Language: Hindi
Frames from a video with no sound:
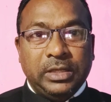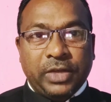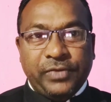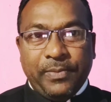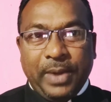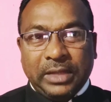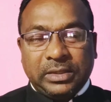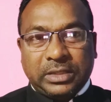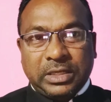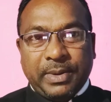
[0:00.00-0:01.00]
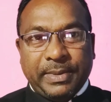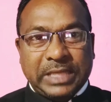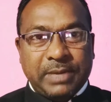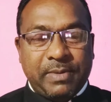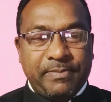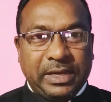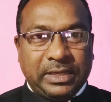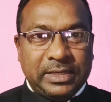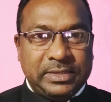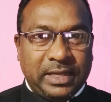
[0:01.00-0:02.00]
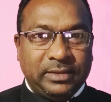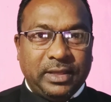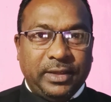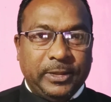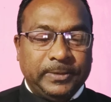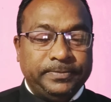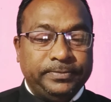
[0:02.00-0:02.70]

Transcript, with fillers: जब ये बात डॉक्टर बाबा साहेब अंबेडकर जानते हैं